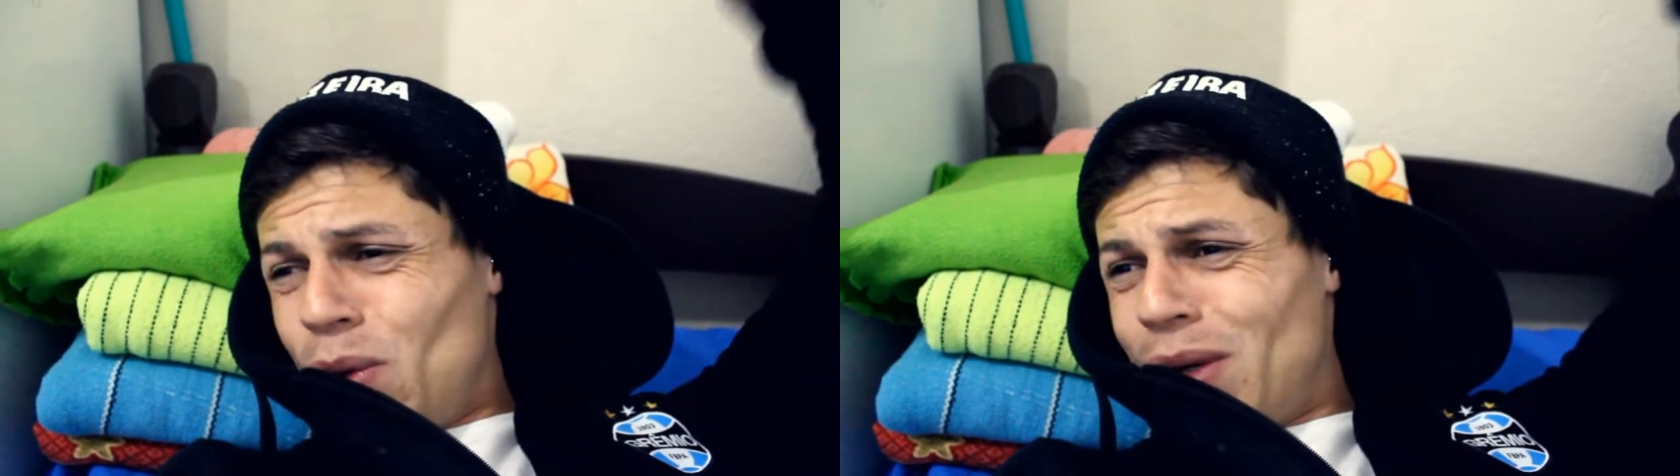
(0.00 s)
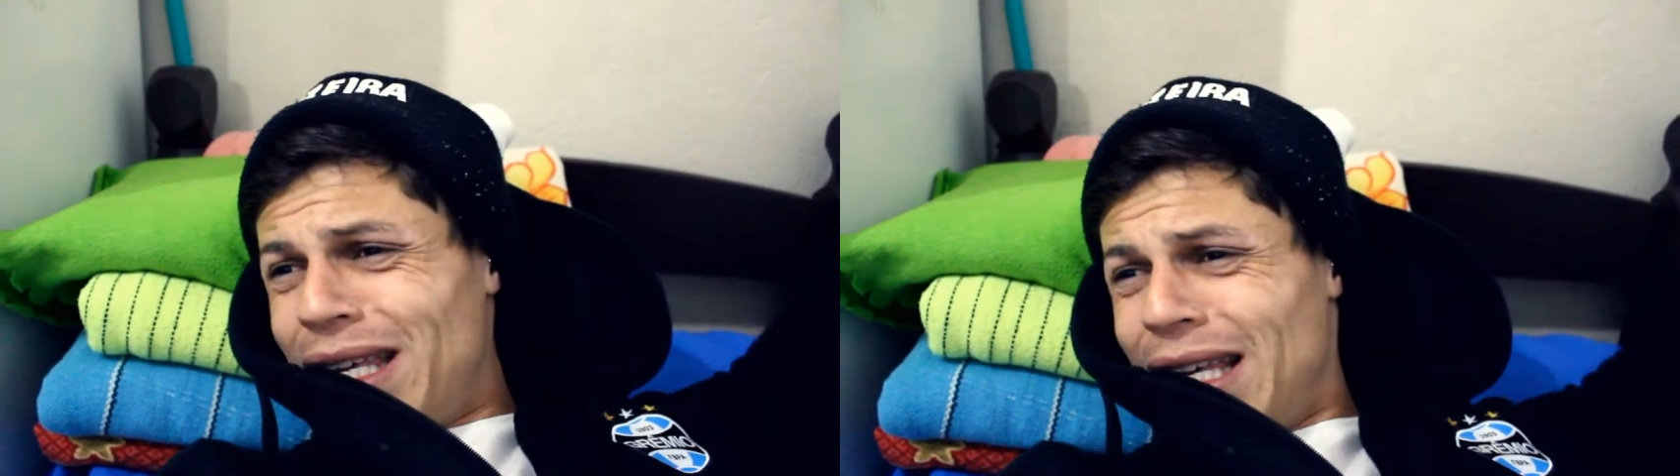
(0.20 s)

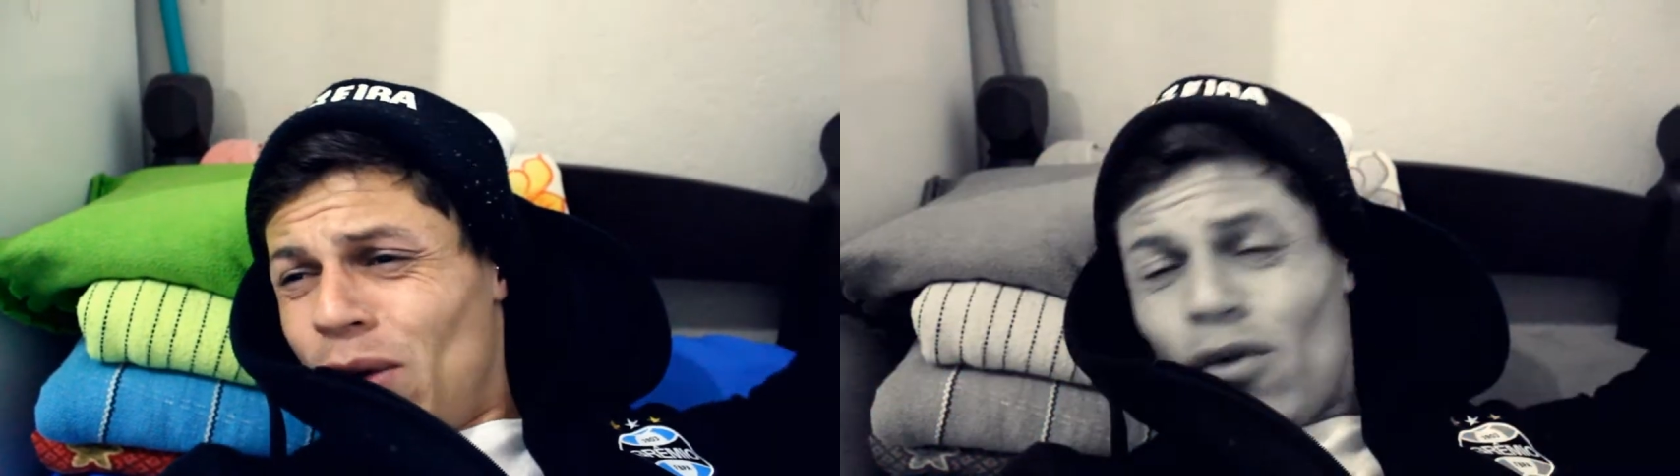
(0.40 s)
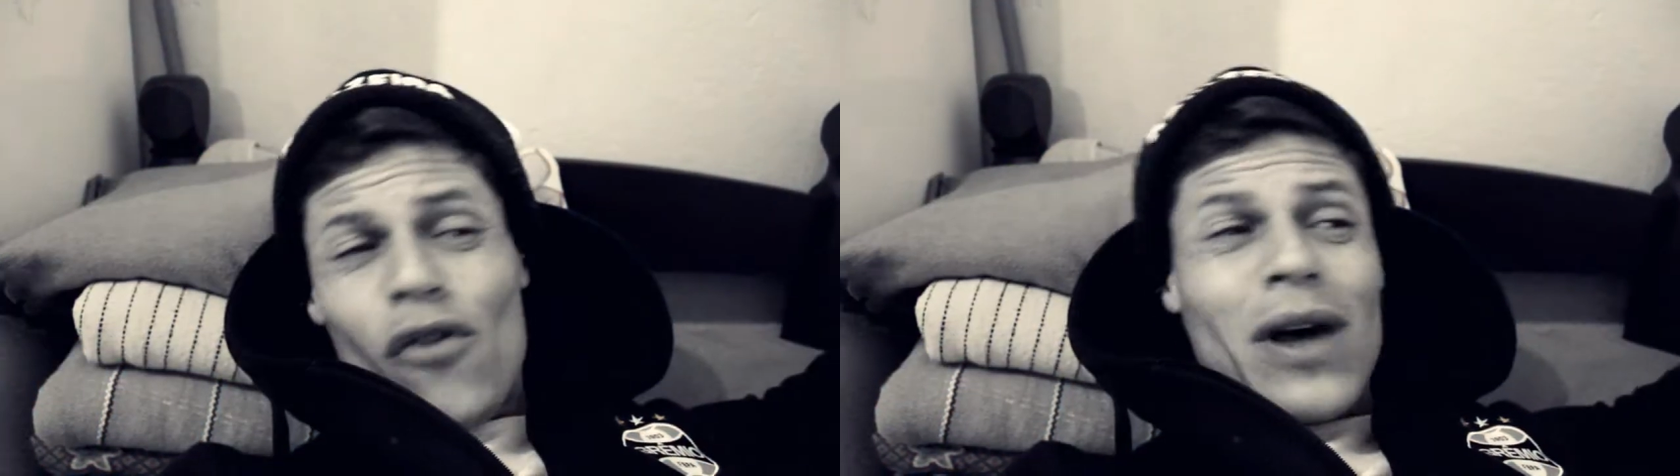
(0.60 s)
do que...
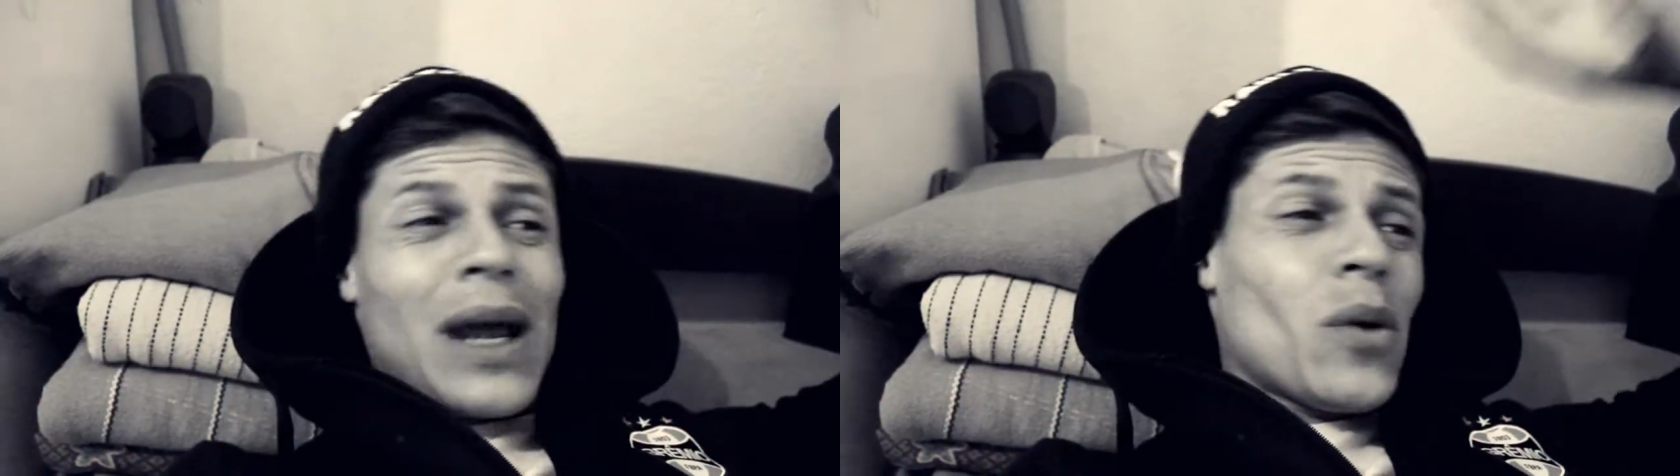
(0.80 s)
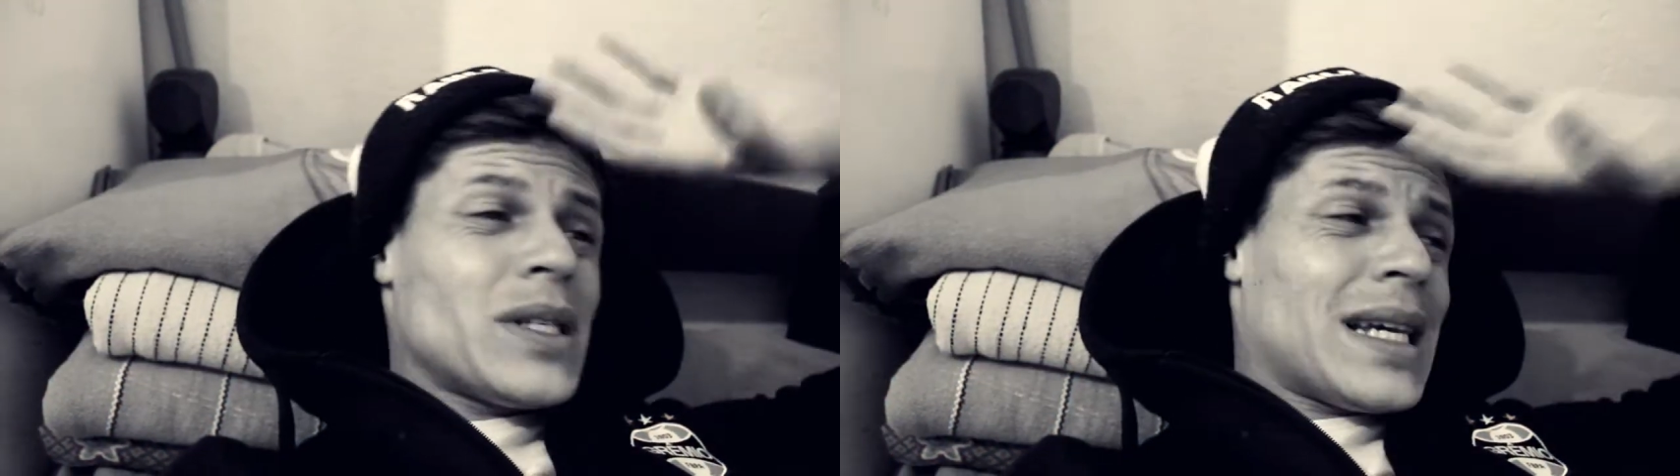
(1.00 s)
Não vou
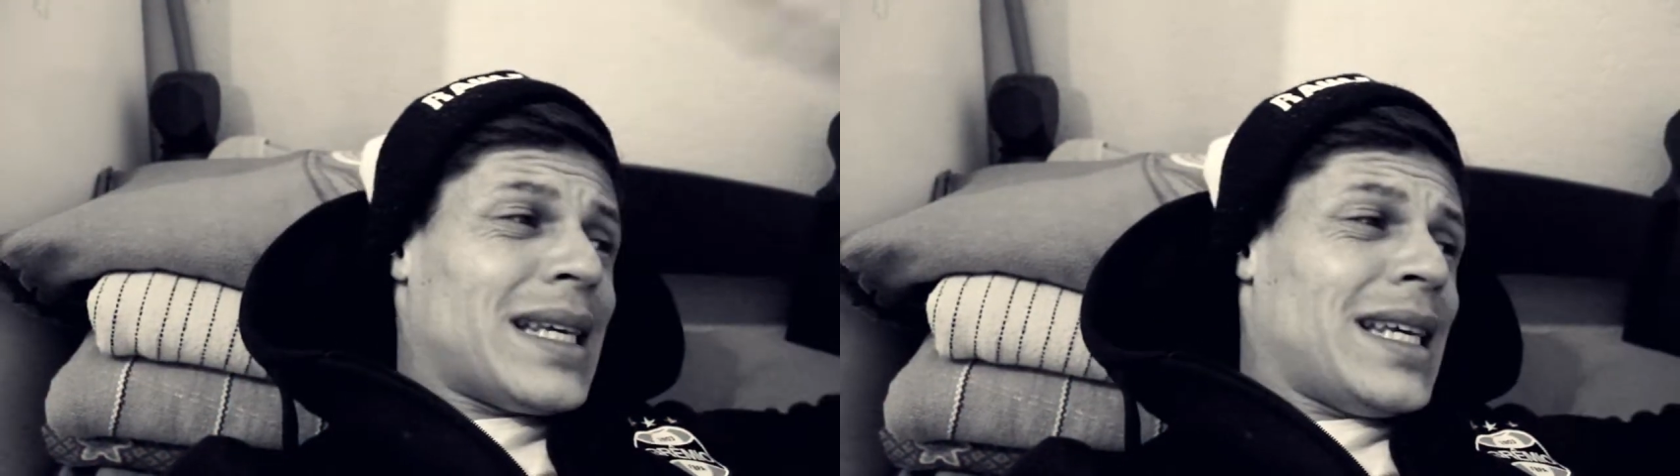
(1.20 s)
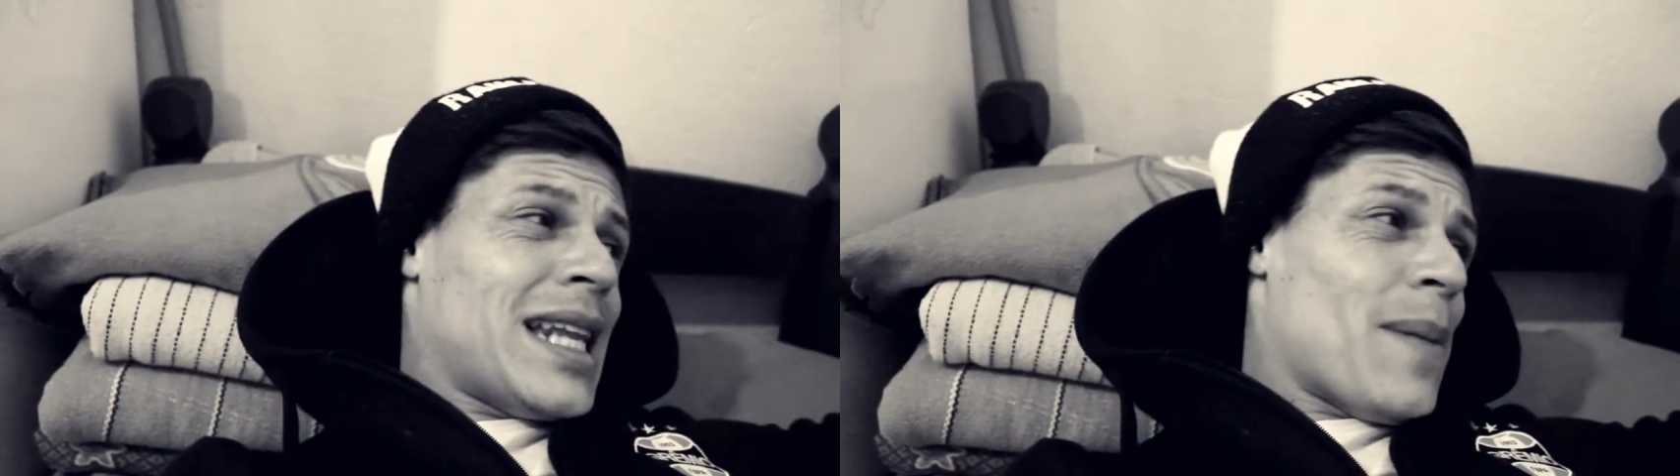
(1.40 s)
falar coisa
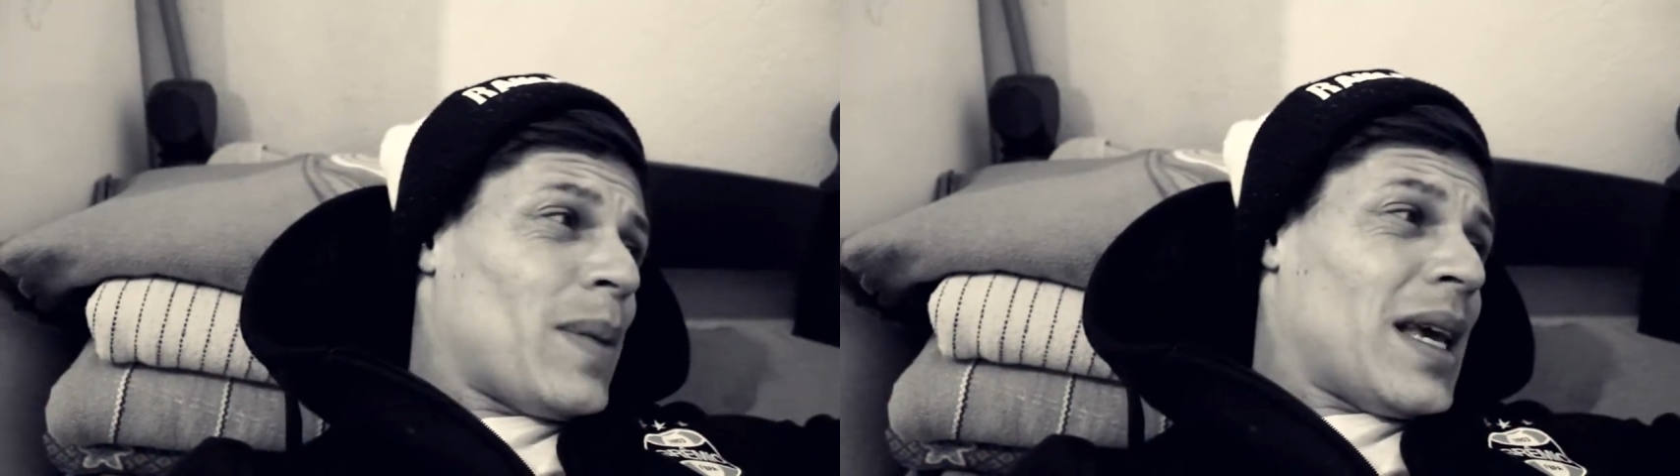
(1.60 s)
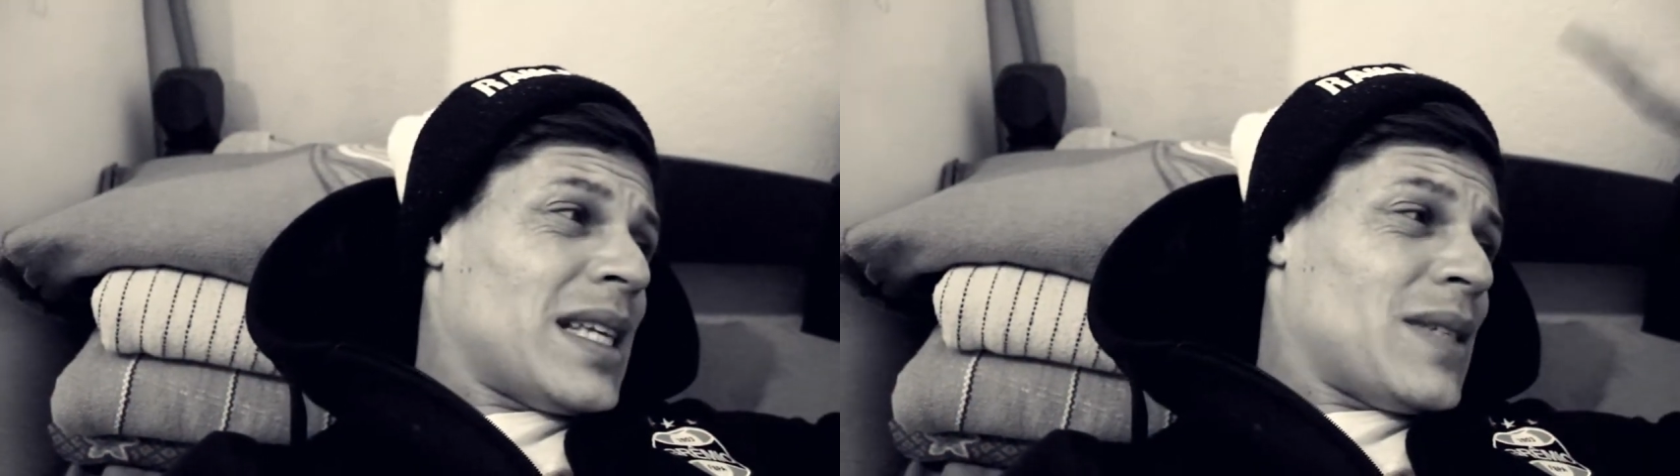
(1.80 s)
aqui, né?
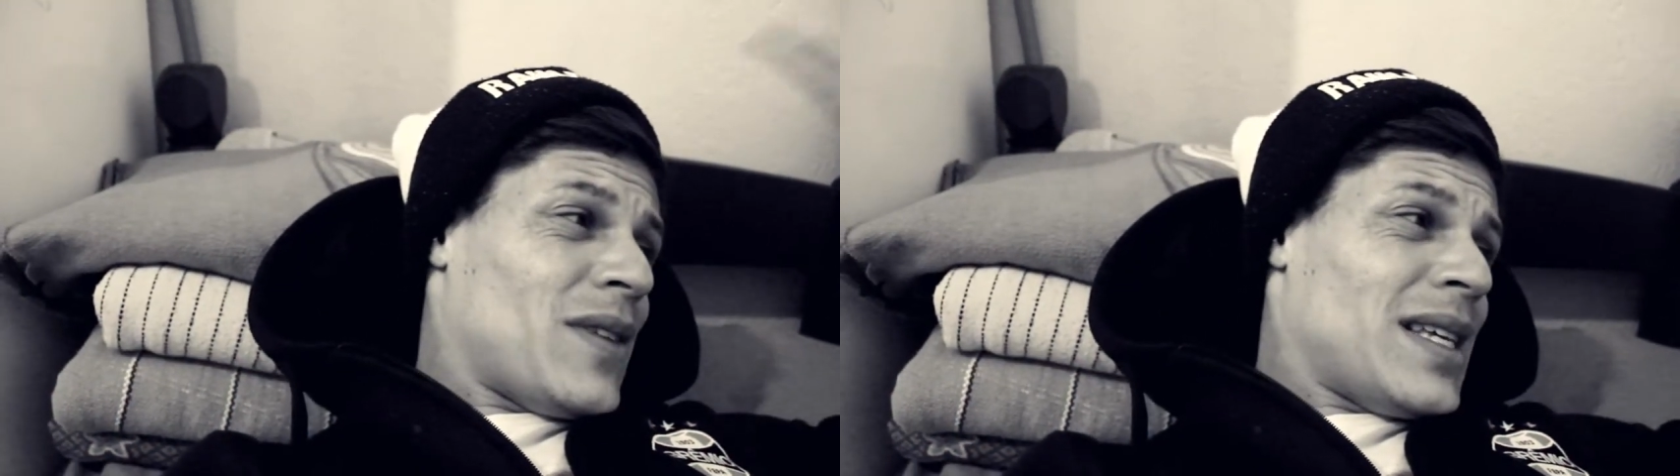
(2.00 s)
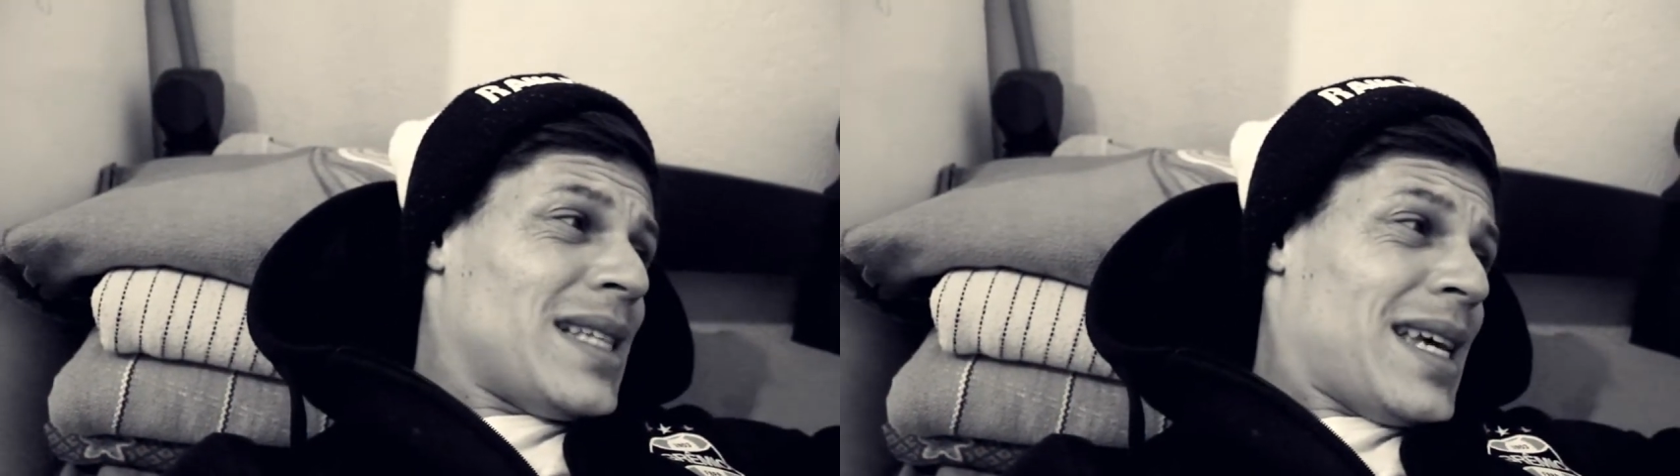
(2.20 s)
Porque às vezes,